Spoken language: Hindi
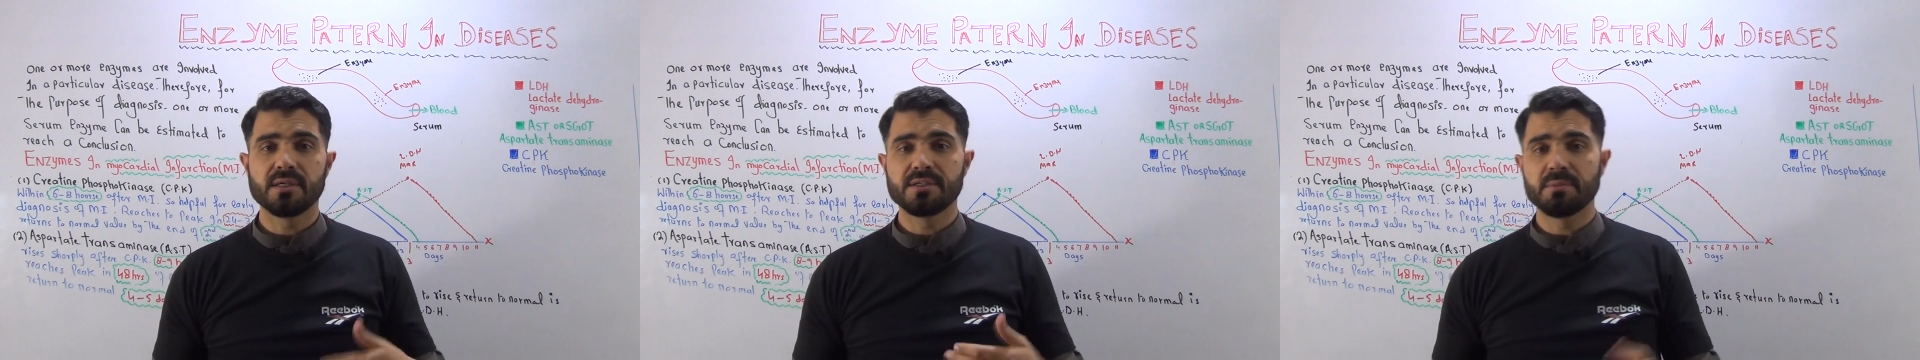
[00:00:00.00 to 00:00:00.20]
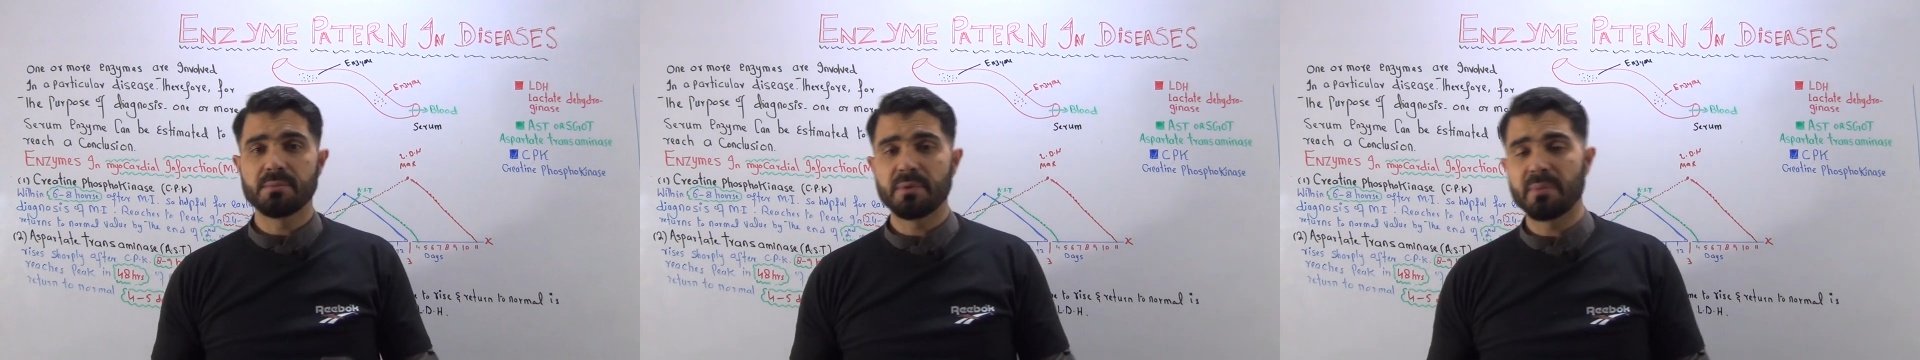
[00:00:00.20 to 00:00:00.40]

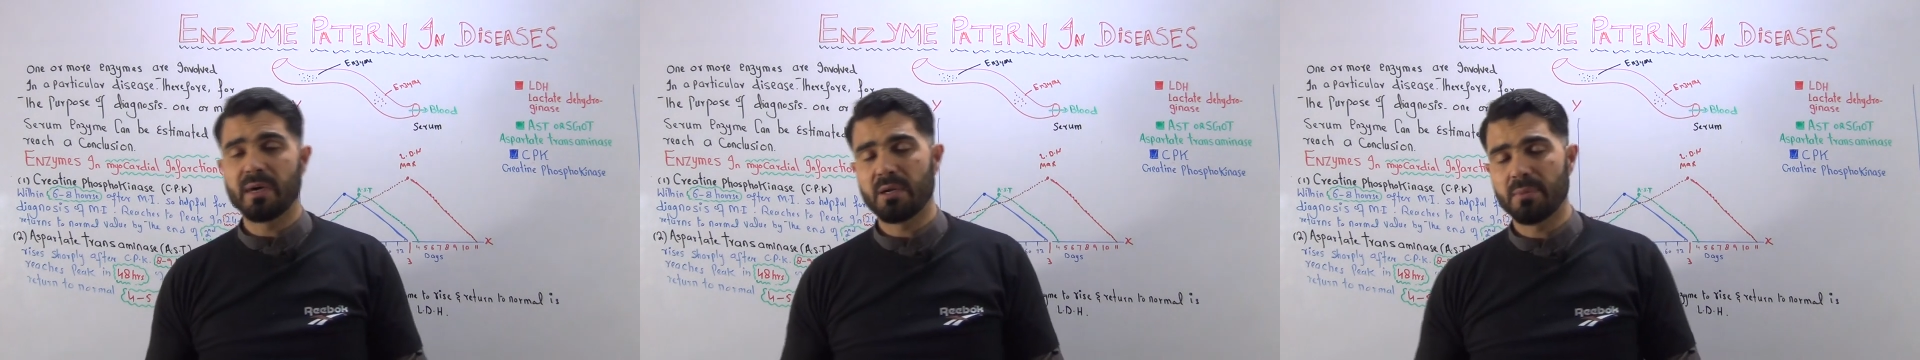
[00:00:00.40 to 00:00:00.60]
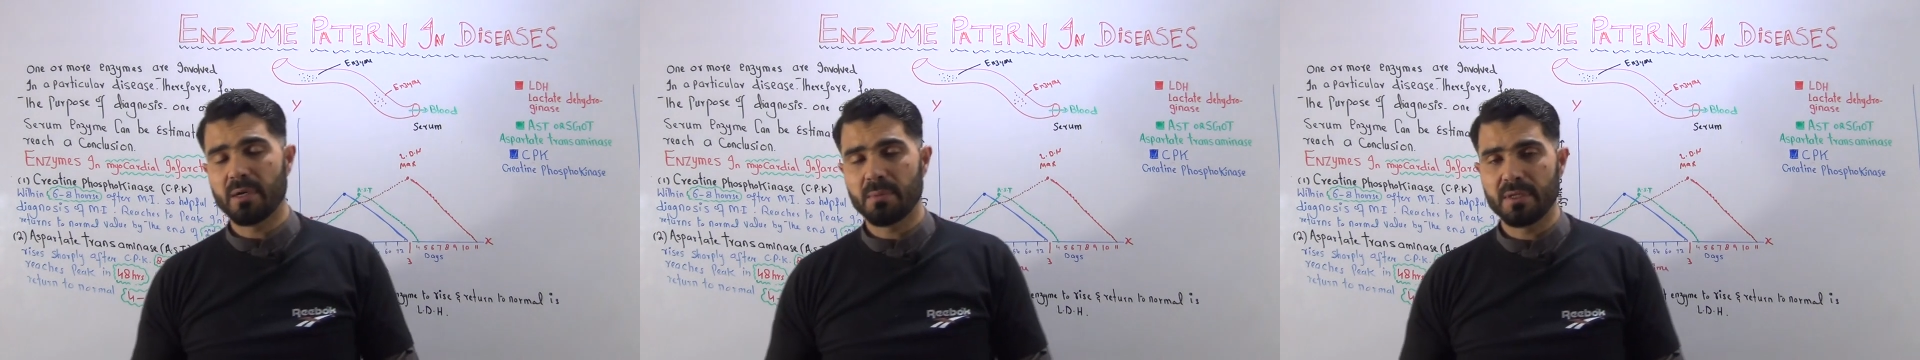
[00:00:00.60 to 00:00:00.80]
ये मैं
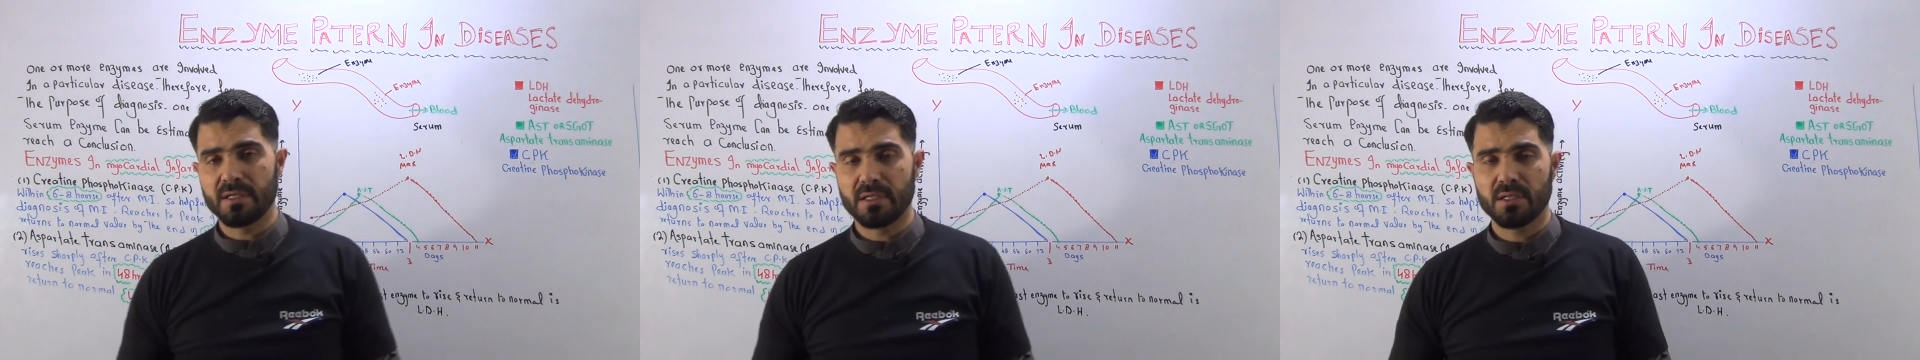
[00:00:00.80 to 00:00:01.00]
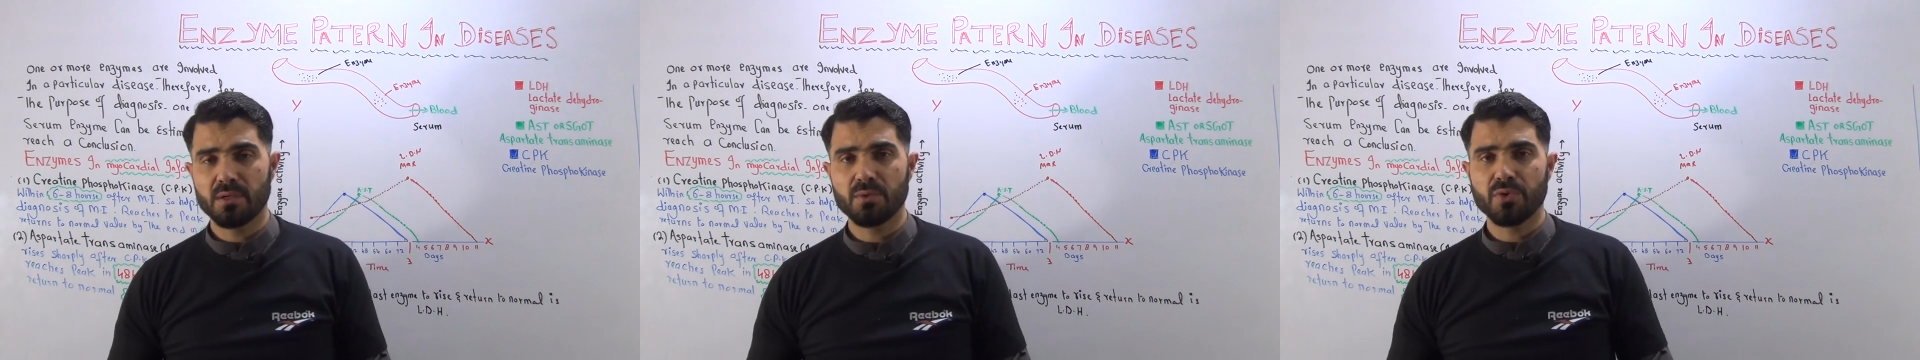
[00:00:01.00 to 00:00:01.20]
बार बार
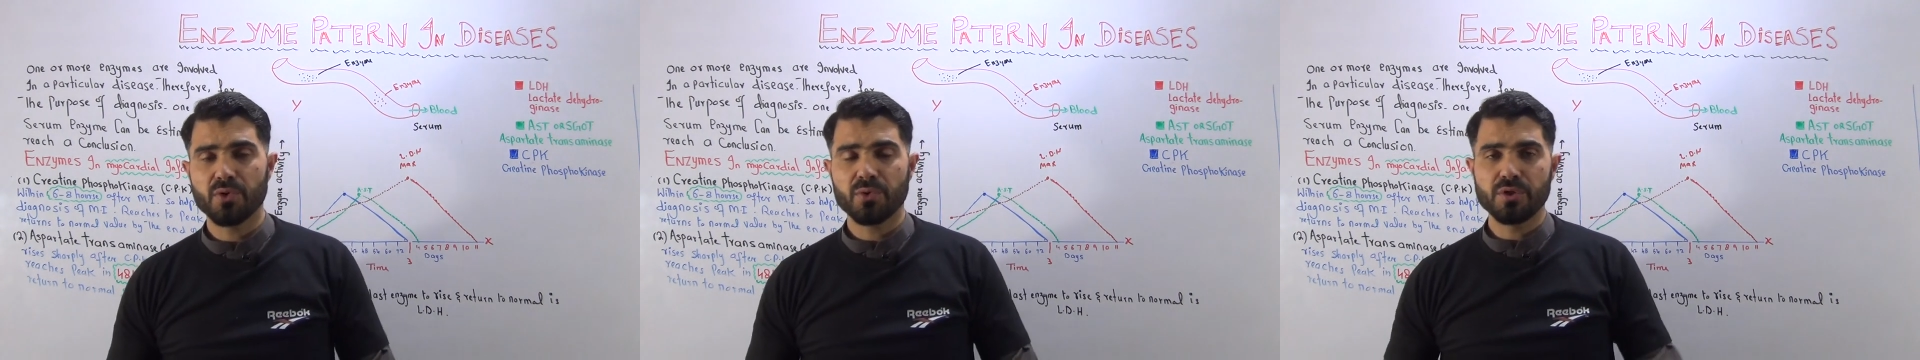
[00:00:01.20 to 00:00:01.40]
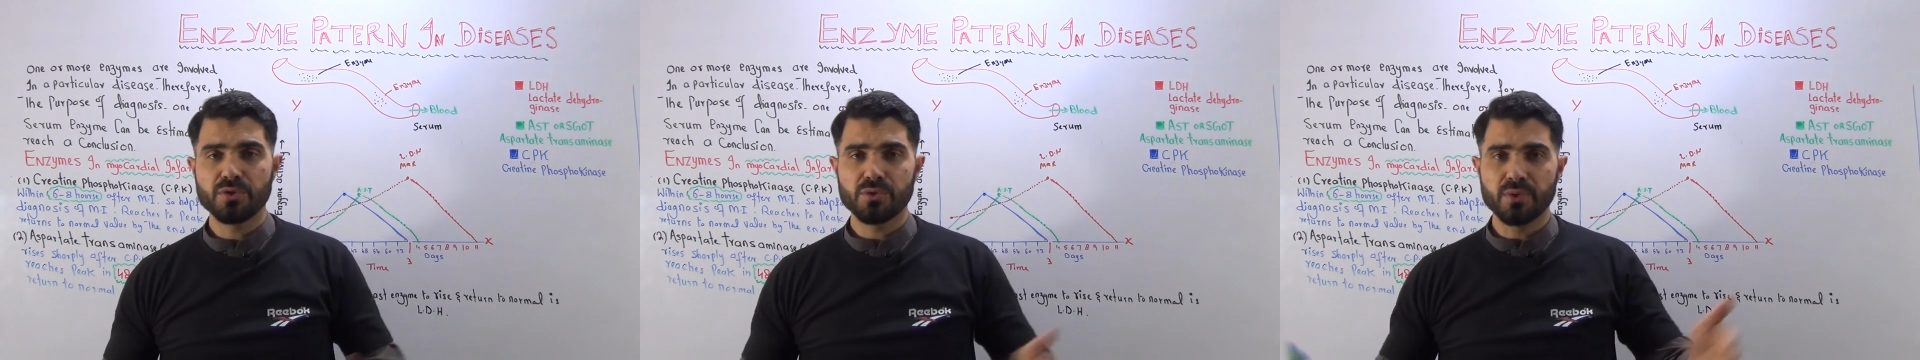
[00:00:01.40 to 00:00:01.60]
बताता हूँ
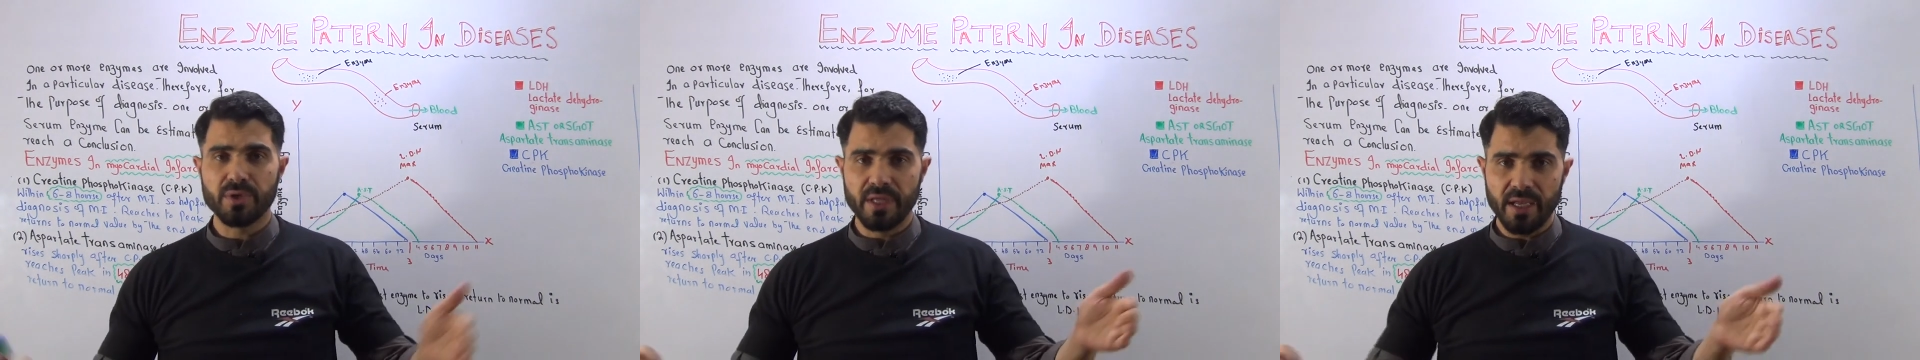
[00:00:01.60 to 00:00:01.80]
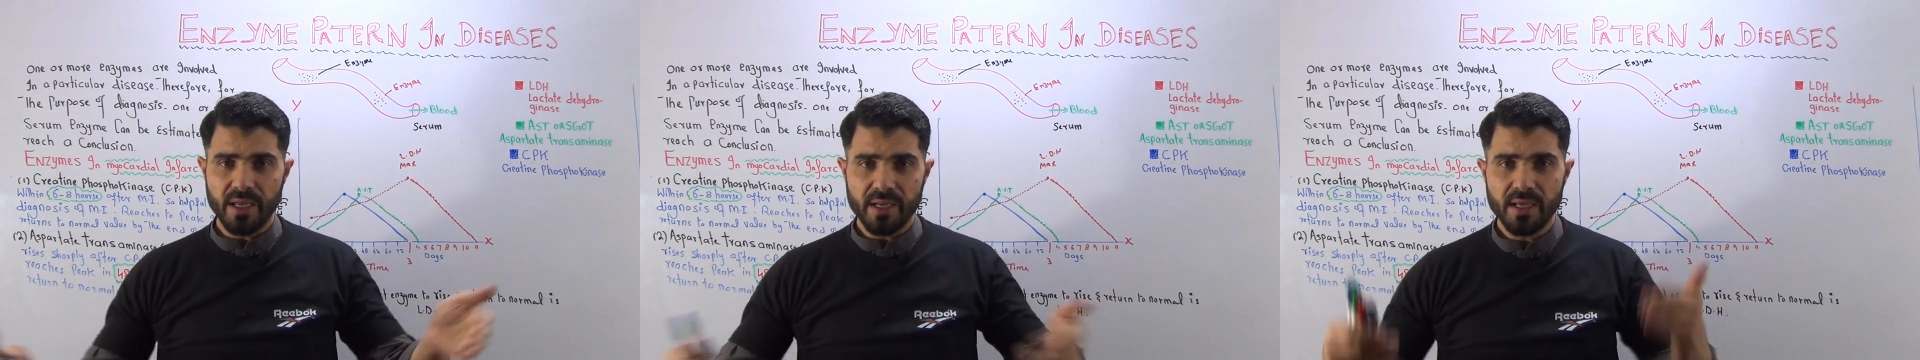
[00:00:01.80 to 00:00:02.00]
क्योंकि जो
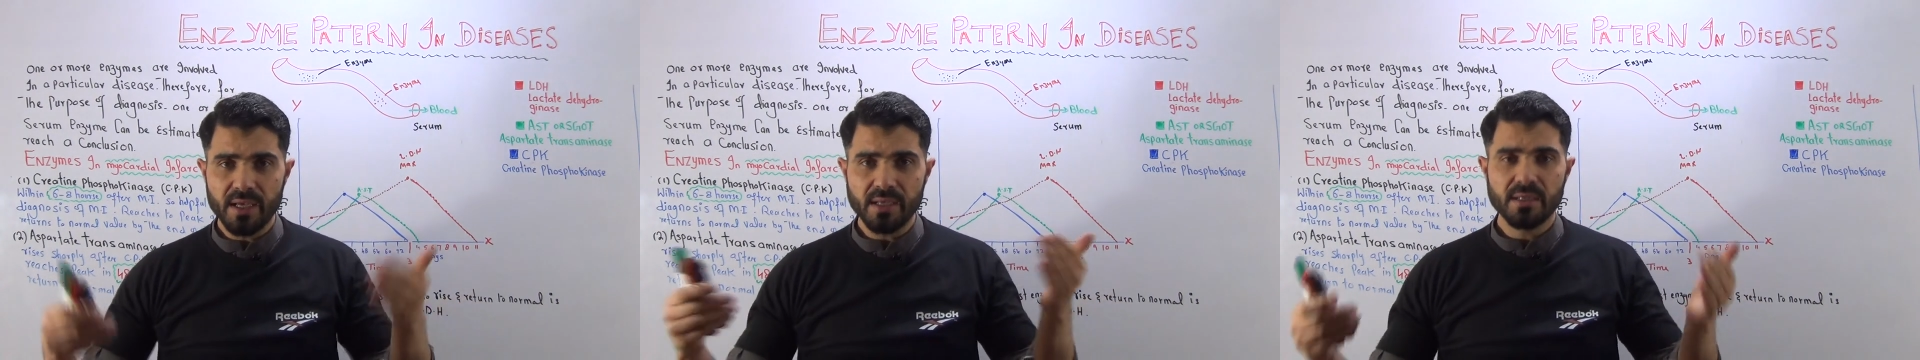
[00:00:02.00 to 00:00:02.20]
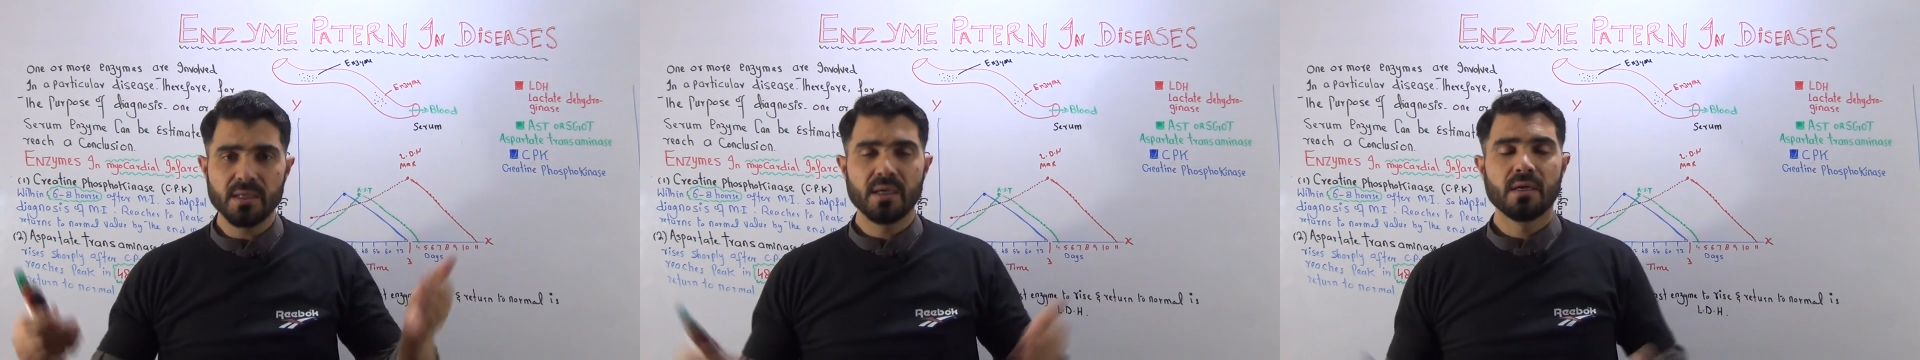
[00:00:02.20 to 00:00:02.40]
नए
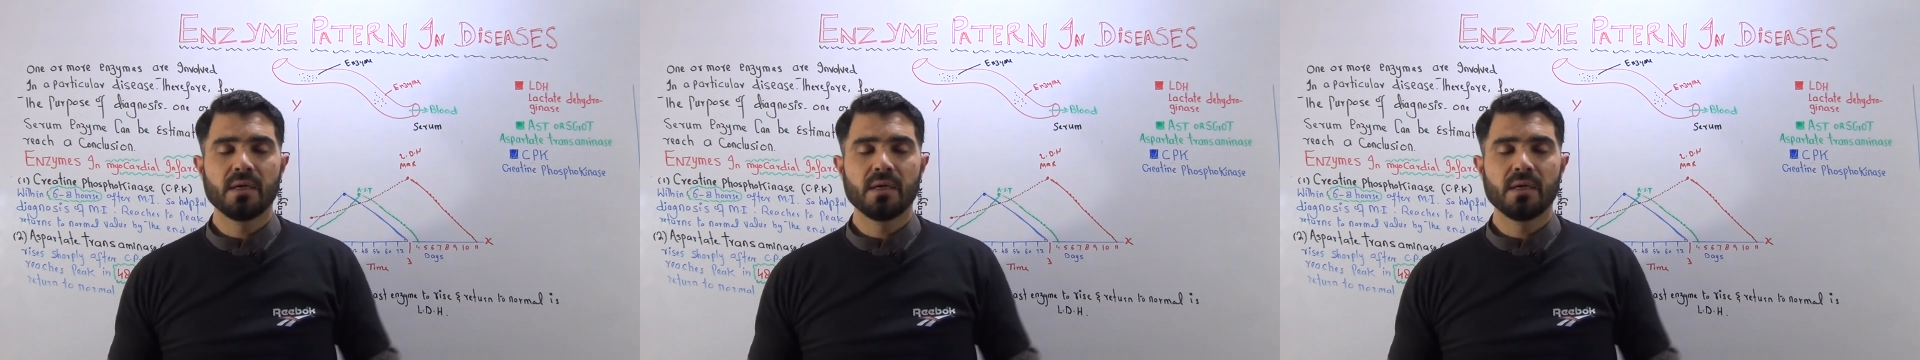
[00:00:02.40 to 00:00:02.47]
नए